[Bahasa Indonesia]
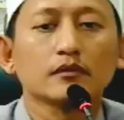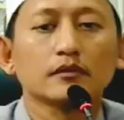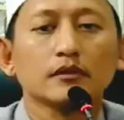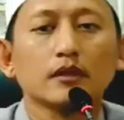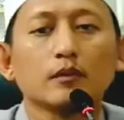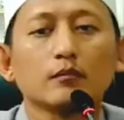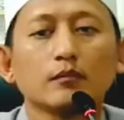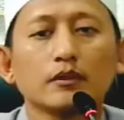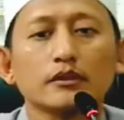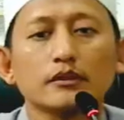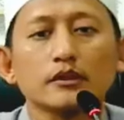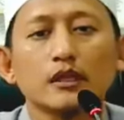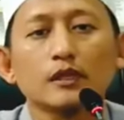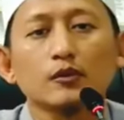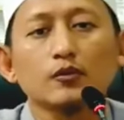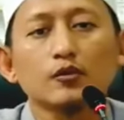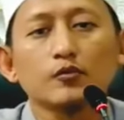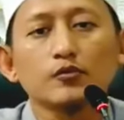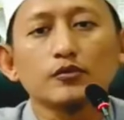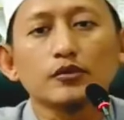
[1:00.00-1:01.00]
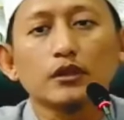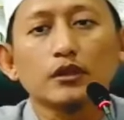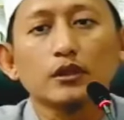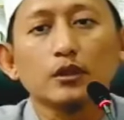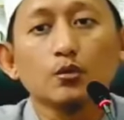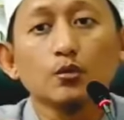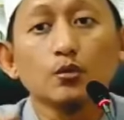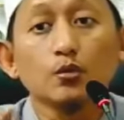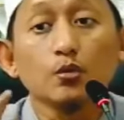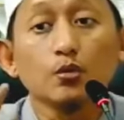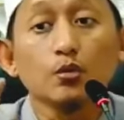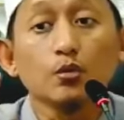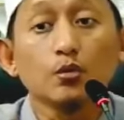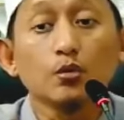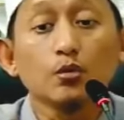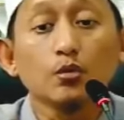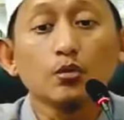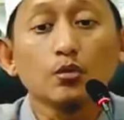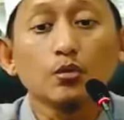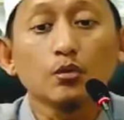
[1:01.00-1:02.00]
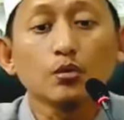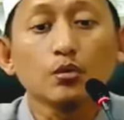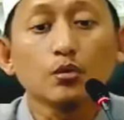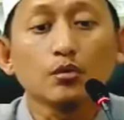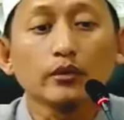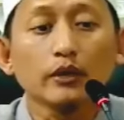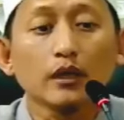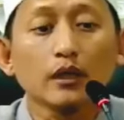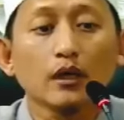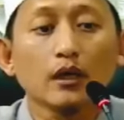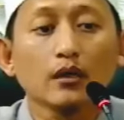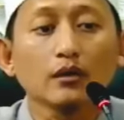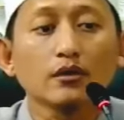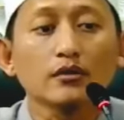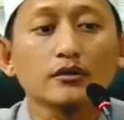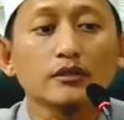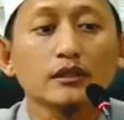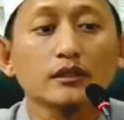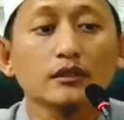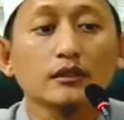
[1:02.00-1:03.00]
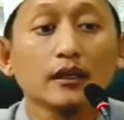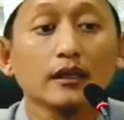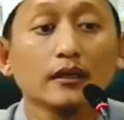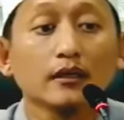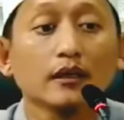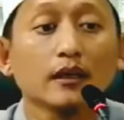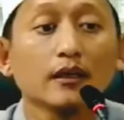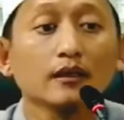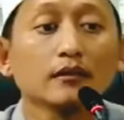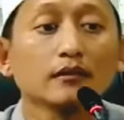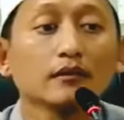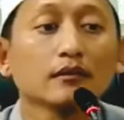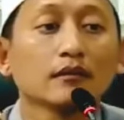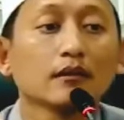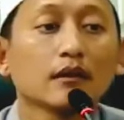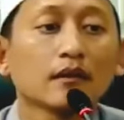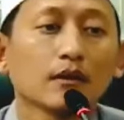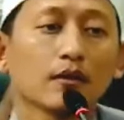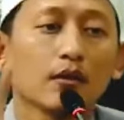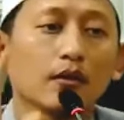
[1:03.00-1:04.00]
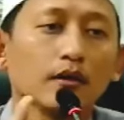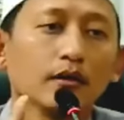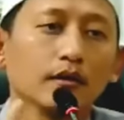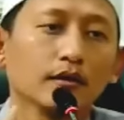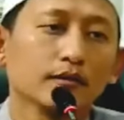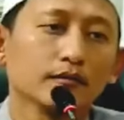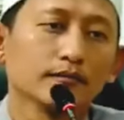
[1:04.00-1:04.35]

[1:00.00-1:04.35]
Yang mencakup seluruh yang Allah cintai dan ridhoi.